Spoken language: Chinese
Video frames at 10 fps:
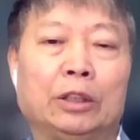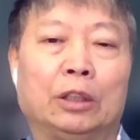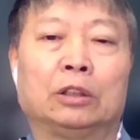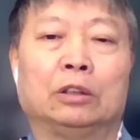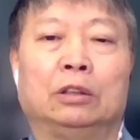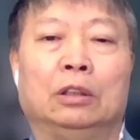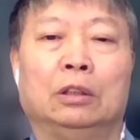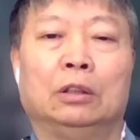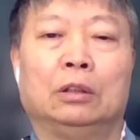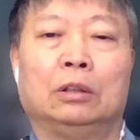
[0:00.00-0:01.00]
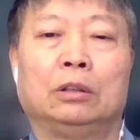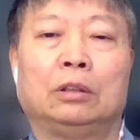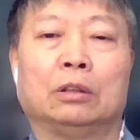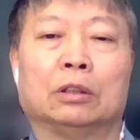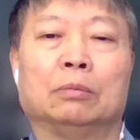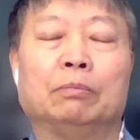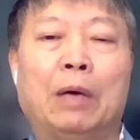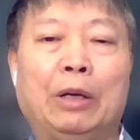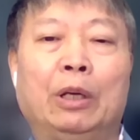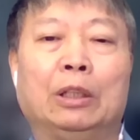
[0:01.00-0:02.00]
个小时，就是
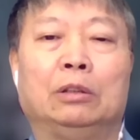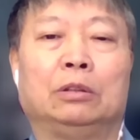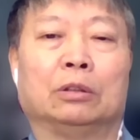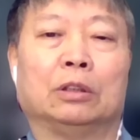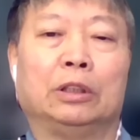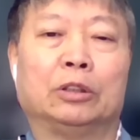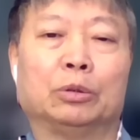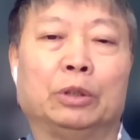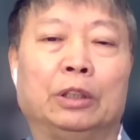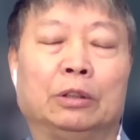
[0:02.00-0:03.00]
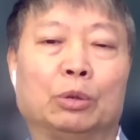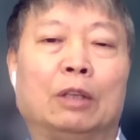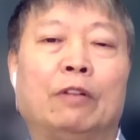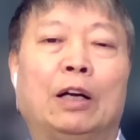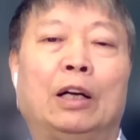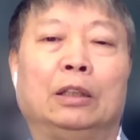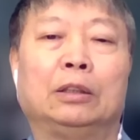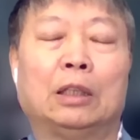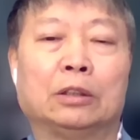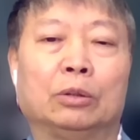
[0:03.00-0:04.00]
埋怨，就是李志绥出尔反尔，
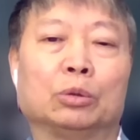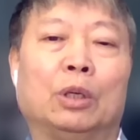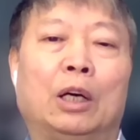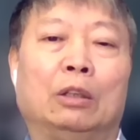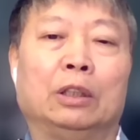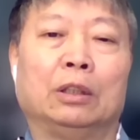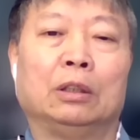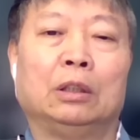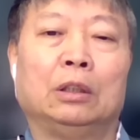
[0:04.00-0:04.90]
当时都说好的。